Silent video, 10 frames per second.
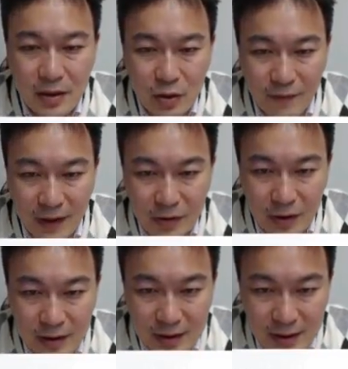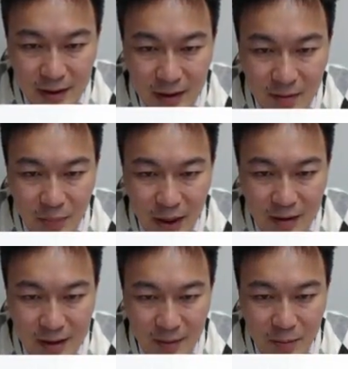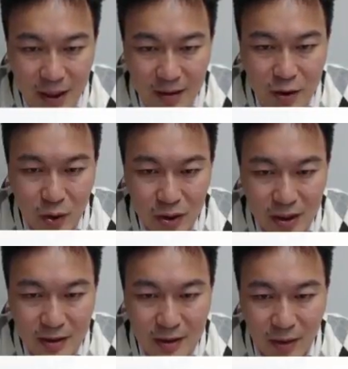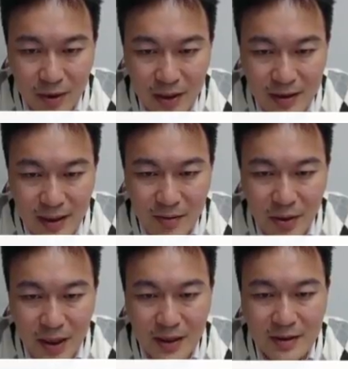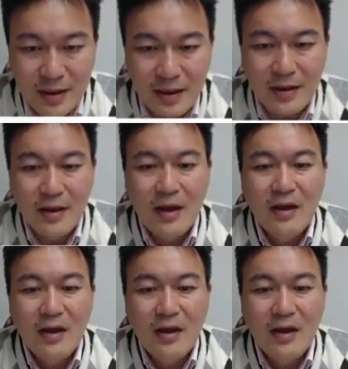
你就会发觉这一边在偏中性轴偏这一边的这个